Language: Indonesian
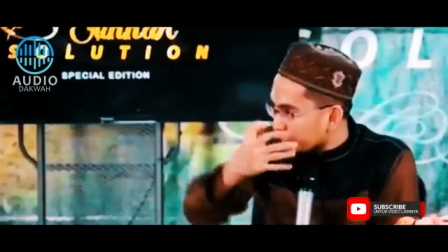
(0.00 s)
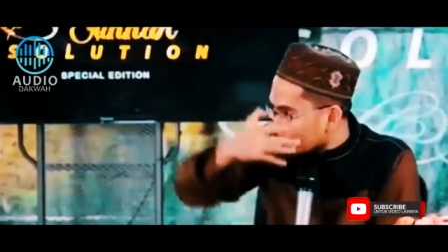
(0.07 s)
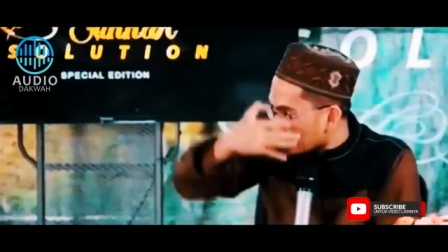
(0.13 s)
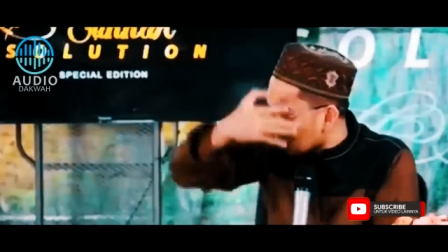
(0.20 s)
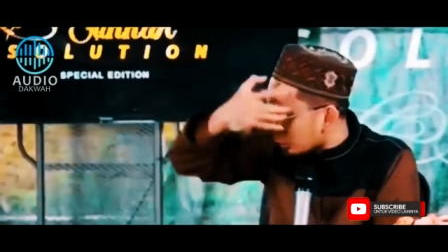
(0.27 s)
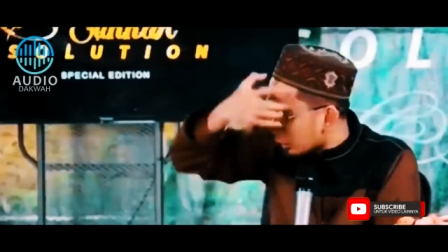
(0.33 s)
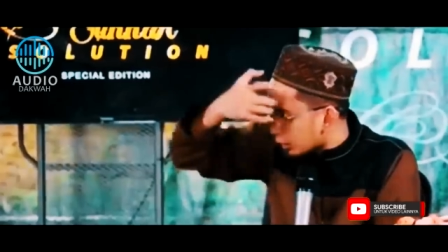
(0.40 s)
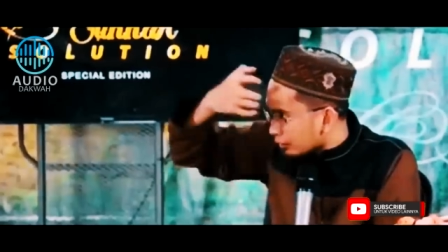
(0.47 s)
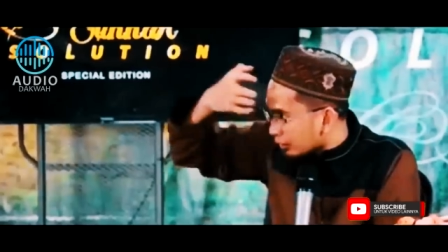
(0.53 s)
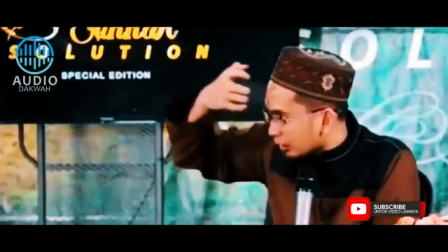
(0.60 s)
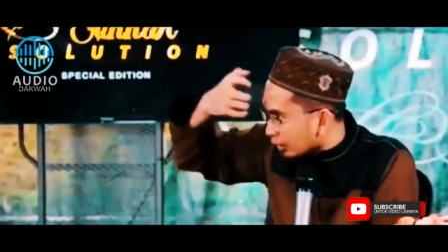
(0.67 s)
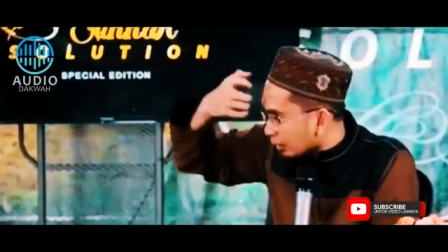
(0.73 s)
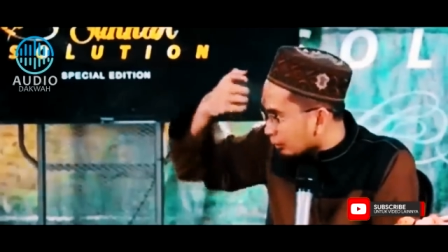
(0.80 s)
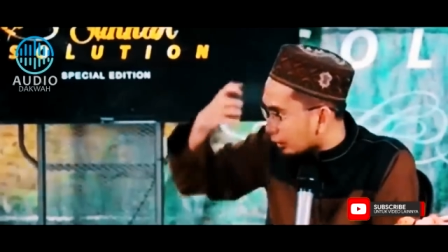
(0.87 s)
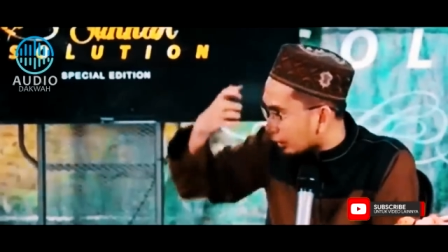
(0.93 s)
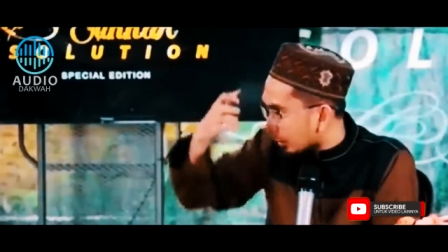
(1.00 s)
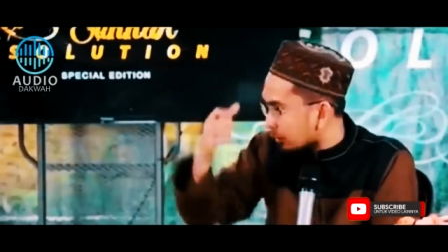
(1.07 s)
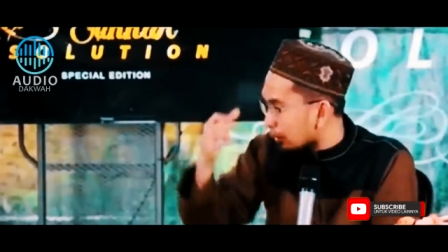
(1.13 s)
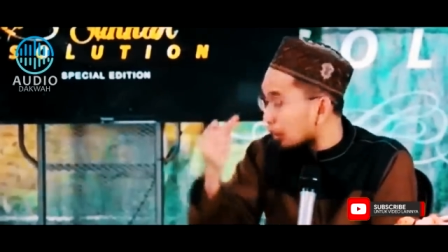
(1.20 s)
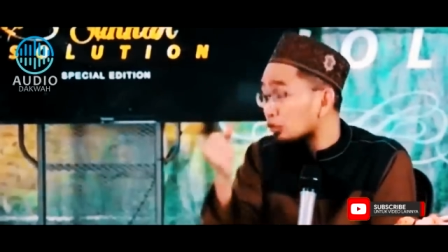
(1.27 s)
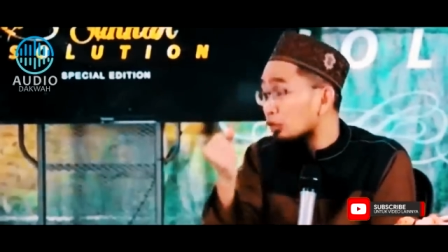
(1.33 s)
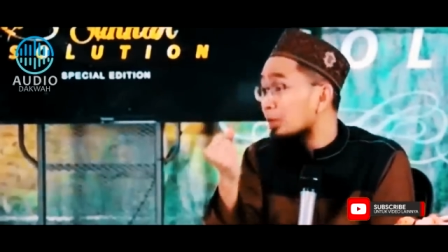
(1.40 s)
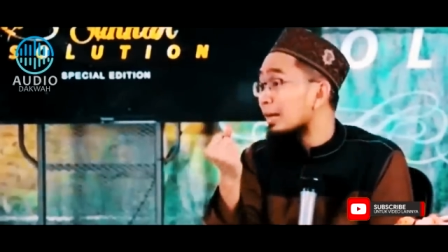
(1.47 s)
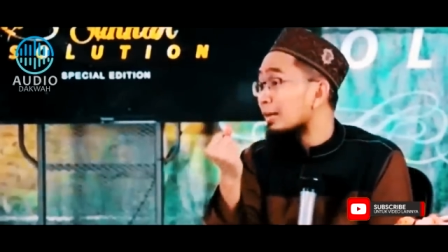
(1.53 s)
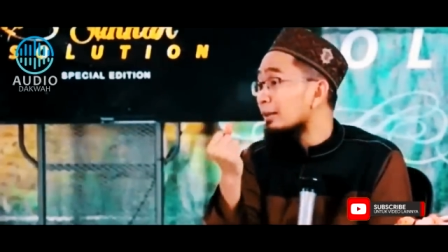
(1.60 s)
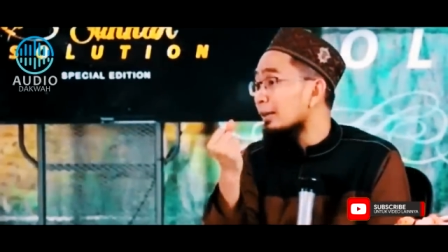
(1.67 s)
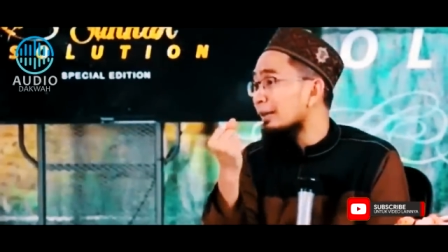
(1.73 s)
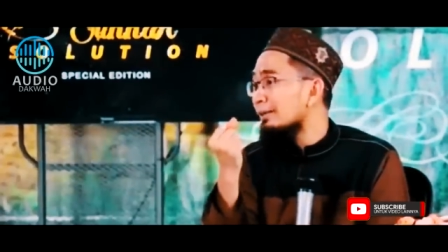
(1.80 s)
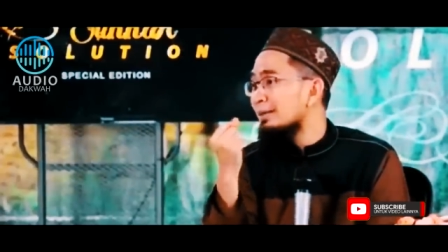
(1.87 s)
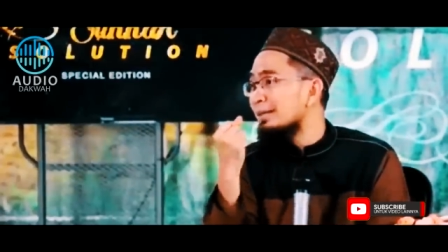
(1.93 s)
setelah mulai sadar mulai enak,
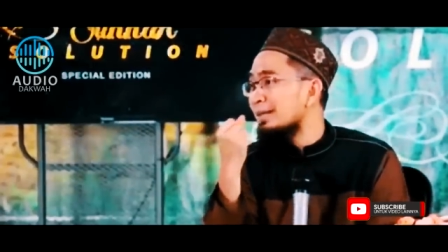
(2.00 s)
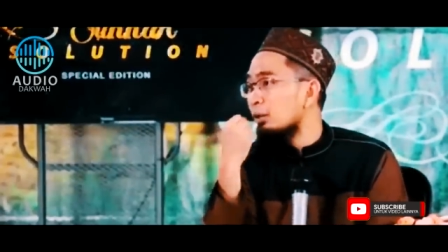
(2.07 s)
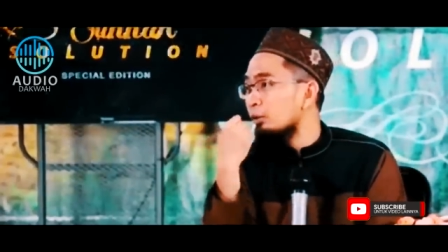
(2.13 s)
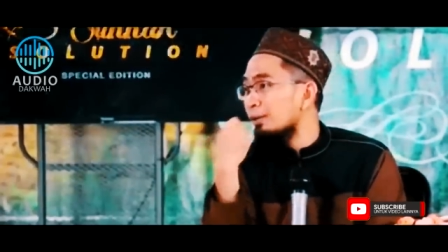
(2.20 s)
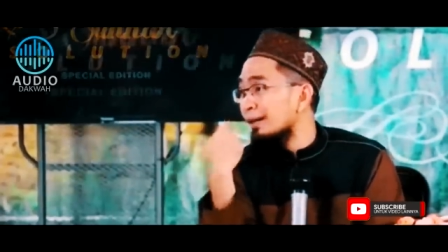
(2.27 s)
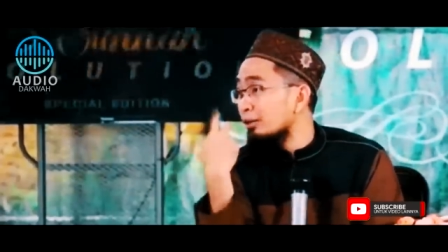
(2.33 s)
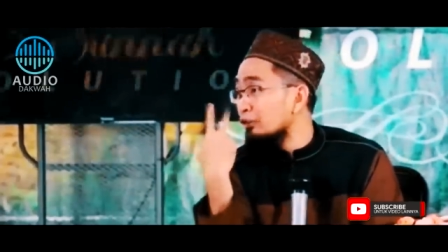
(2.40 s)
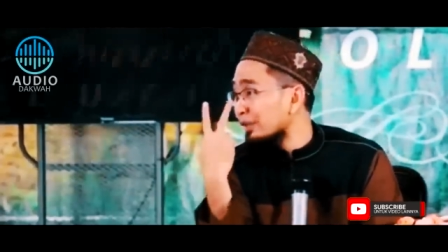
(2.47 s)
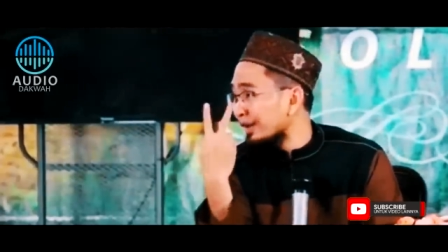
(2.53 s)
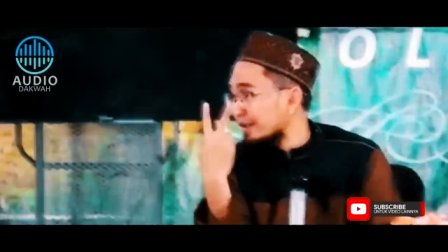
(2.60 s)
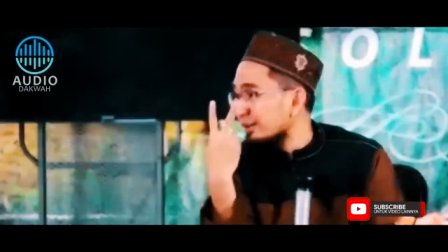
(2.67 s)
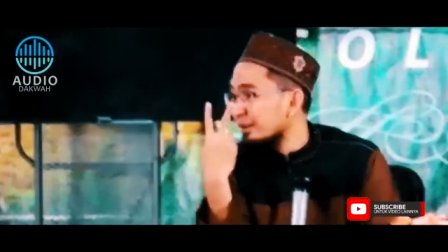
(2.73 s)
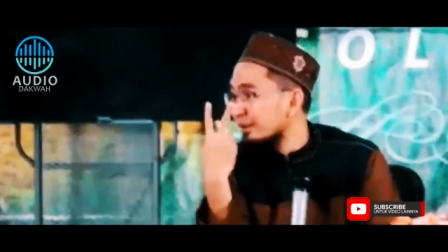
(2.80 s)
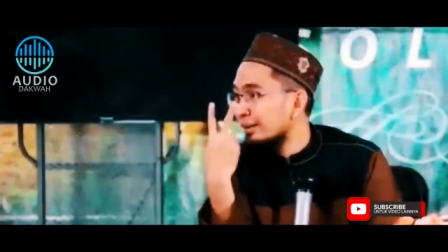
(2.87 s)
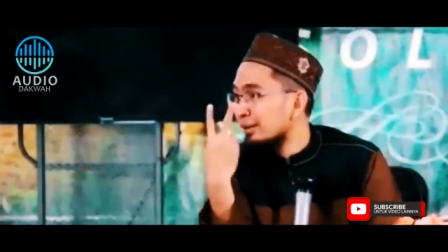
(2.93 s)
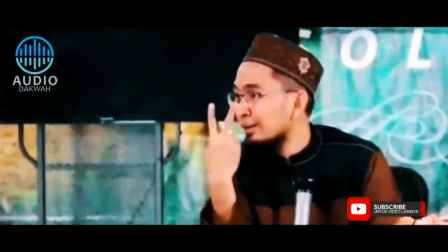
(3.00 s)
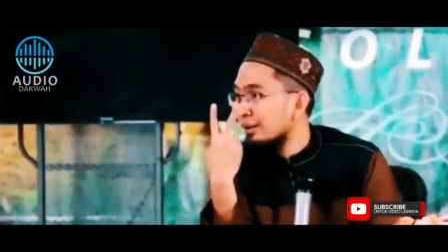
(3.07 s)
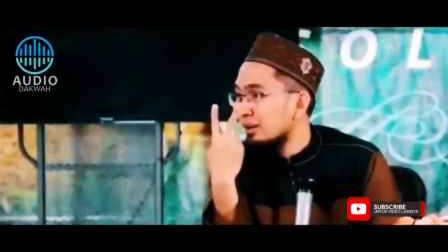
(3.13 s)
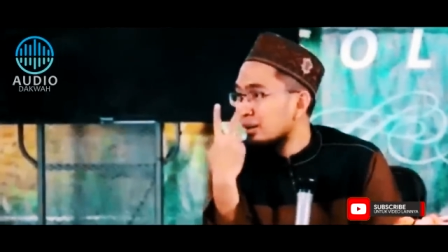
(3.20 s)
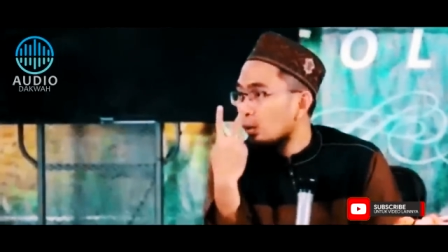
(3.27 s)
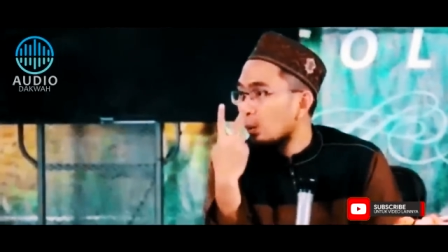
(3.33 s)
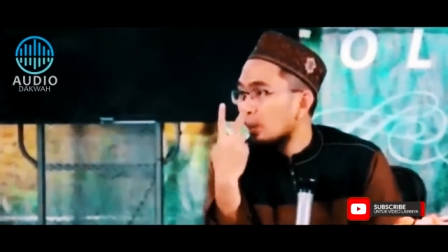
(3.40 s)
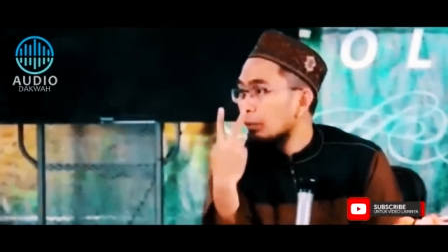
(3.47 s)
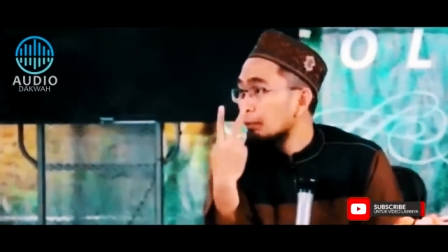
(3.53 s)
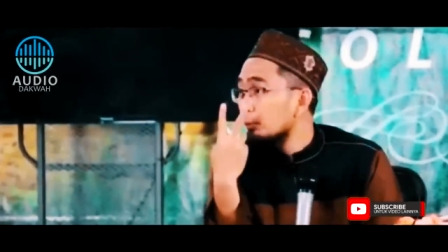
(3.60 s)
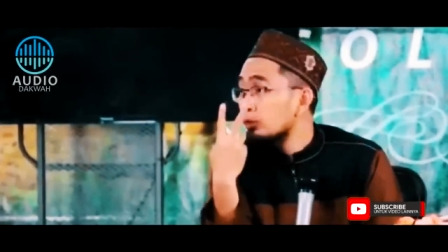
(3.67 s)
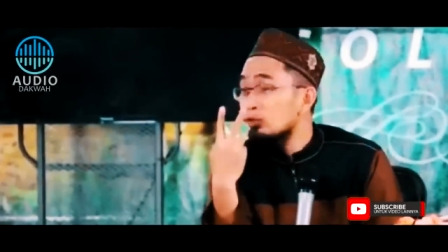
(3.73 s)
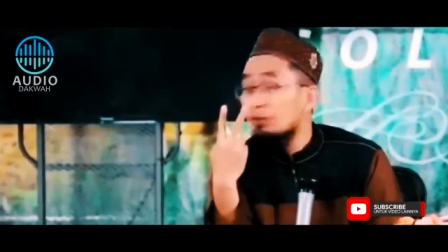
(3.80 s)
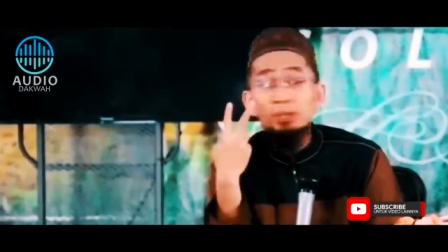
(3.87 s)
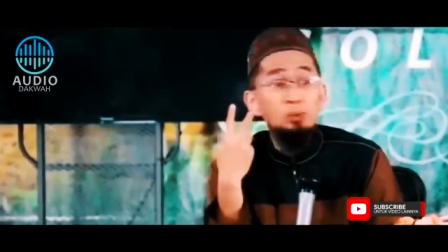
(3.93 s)
sholat karena didahului dengan sholat.
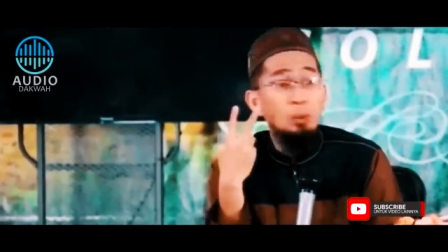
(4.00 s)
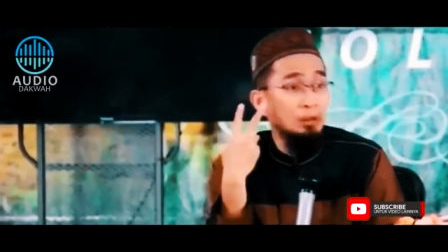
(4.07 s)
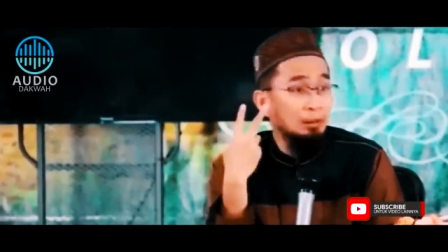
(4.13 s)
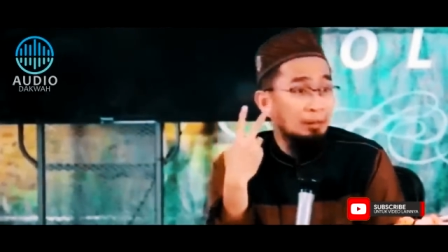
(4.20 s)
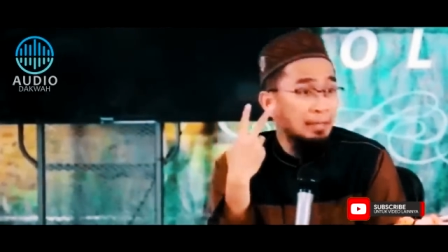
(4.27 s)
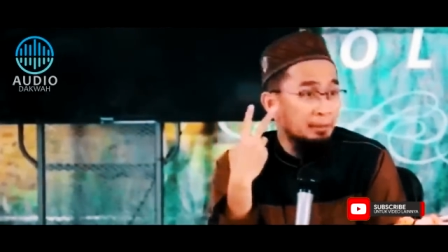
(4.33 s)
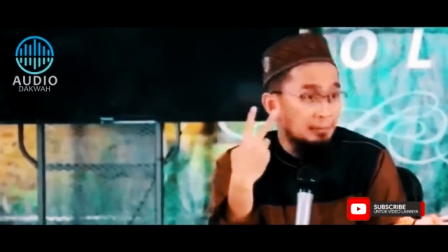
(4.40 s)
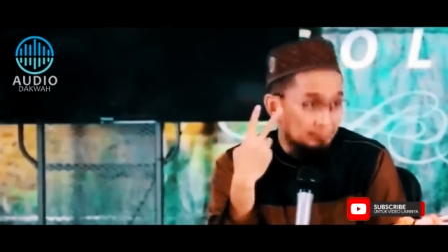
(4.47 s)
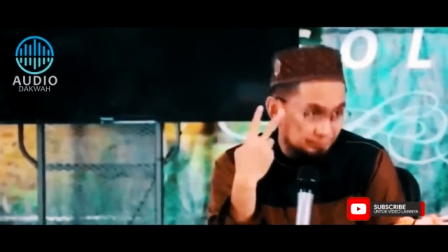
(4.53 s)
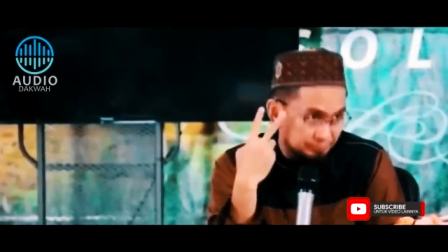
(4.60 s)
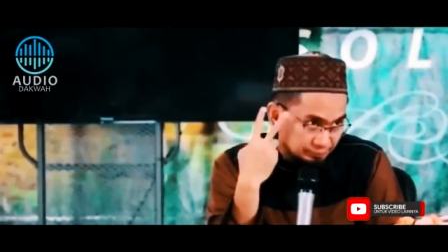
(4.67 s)
Walaupun cuma dua rakaat.